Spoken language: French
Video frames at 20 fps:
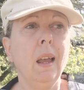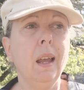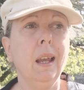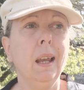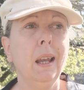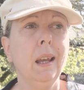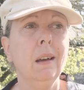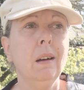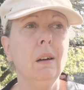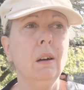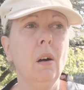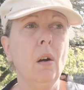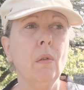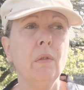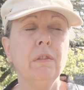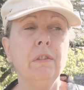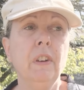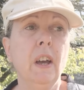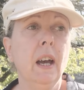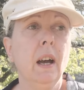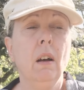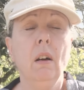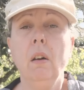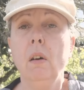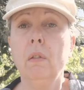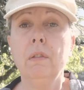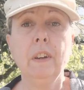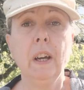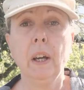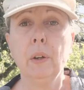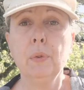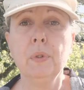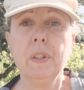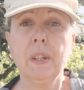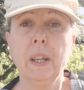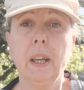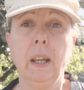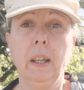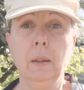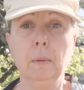et euh, en, faire, en faire une
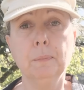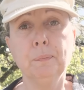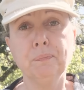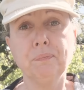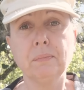série.